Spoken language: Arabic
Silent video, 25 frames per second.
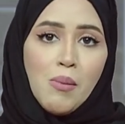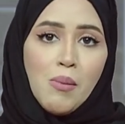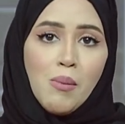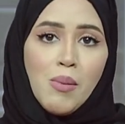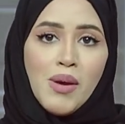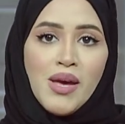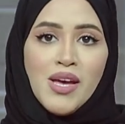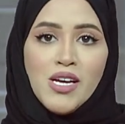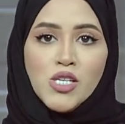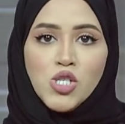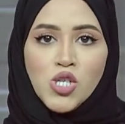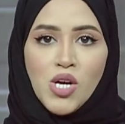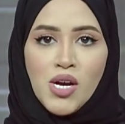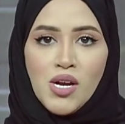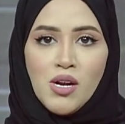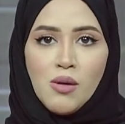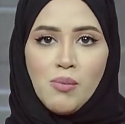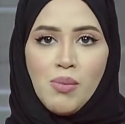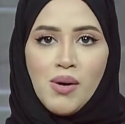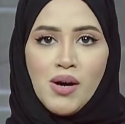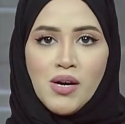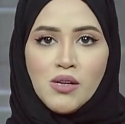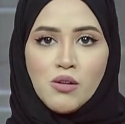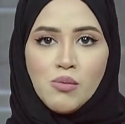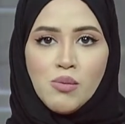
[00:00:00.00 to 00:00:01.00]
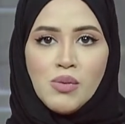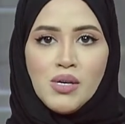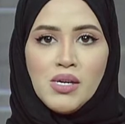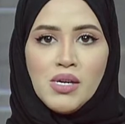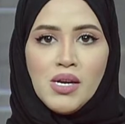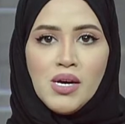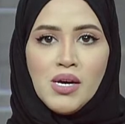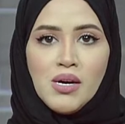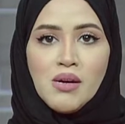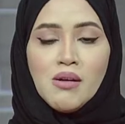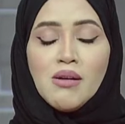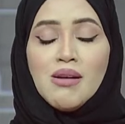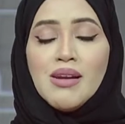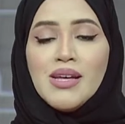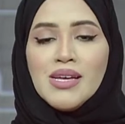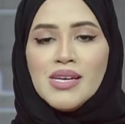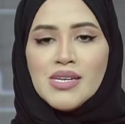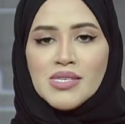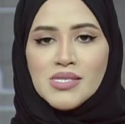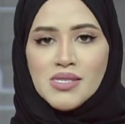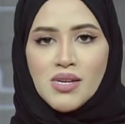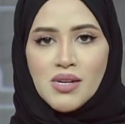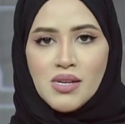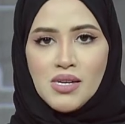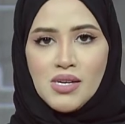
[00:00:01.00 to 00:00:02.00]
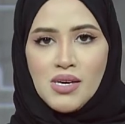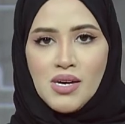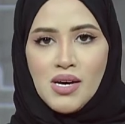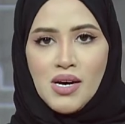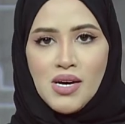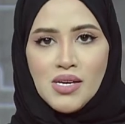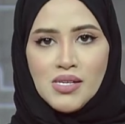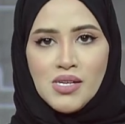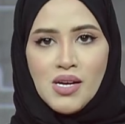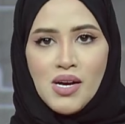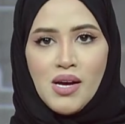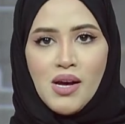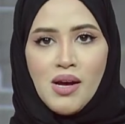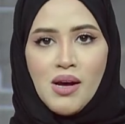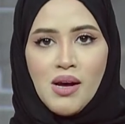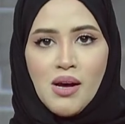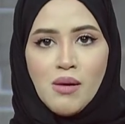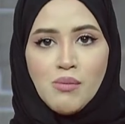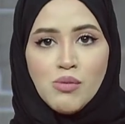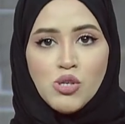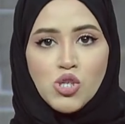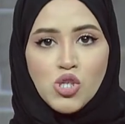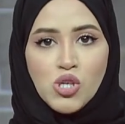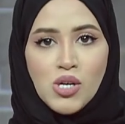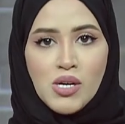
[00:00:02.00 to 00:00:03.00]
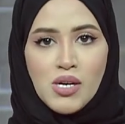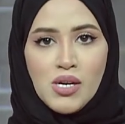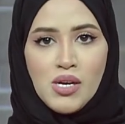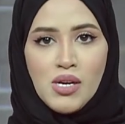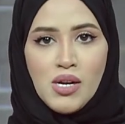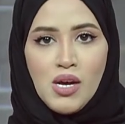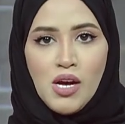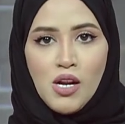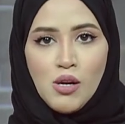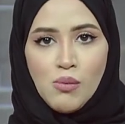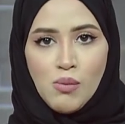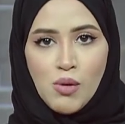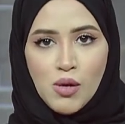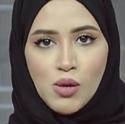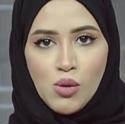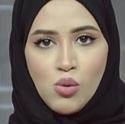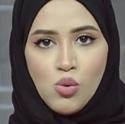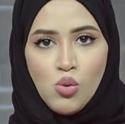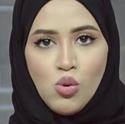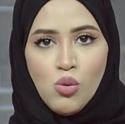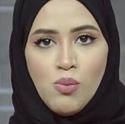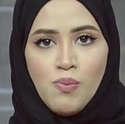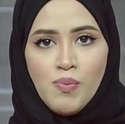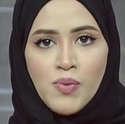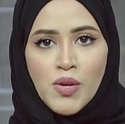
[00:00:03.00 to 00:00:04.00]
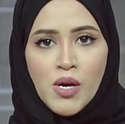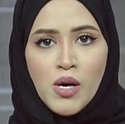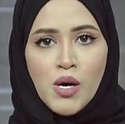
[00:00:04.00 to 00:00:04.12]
ما يجعل البعض منا لا يستطيع أدائها بالشكل المطلوب